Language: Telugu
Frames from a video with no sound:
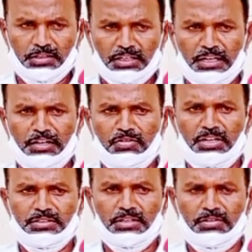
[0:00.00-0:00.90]
ఇంకా
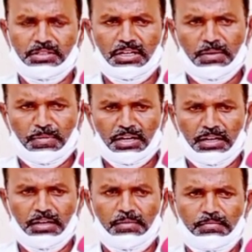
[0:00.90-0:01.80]
రెండున్నర సంవత్సర మా
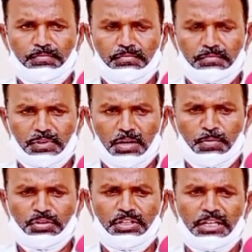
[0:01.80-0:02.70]

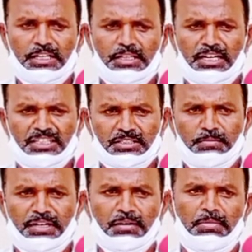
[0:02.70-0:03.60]
అభివృద్ధి దాత
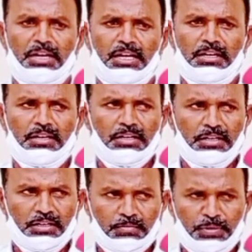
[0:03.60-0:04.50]
నర్సంపేట ఎమ్మెల్యే
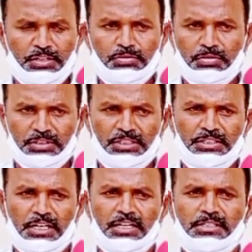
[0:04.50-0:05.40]

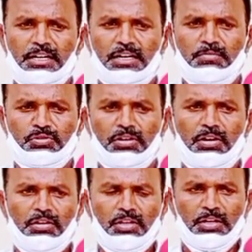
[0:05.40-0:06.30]
పెద్దశ్వరి సహసహకారంతో
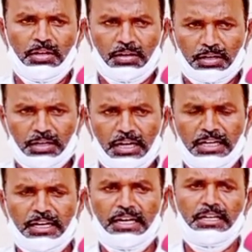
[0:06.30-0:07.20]

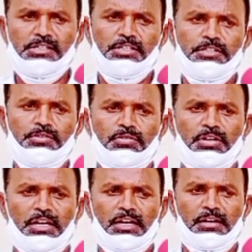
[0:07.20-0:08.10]
గల్లి గల్లికి సీసీ
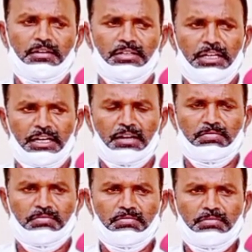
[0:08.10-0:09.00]
రోడ్ వేయడం